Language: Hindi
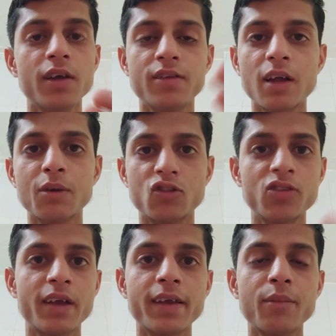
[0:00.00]
इन सारे
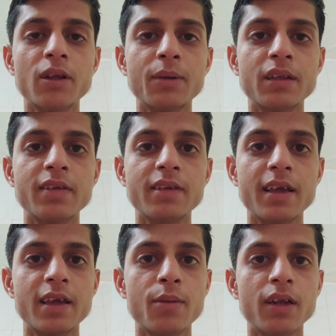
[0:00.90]
बच्चे जाएंगे हिमाचल प्रदेश
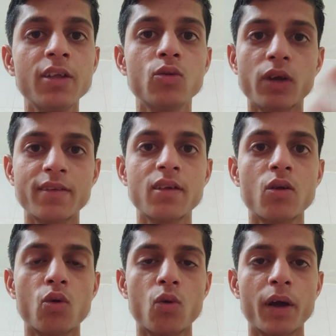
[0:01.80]
के एक ही बारी तो कैसे
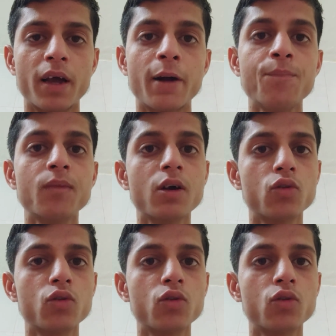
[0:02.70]
लोड हो पाएगा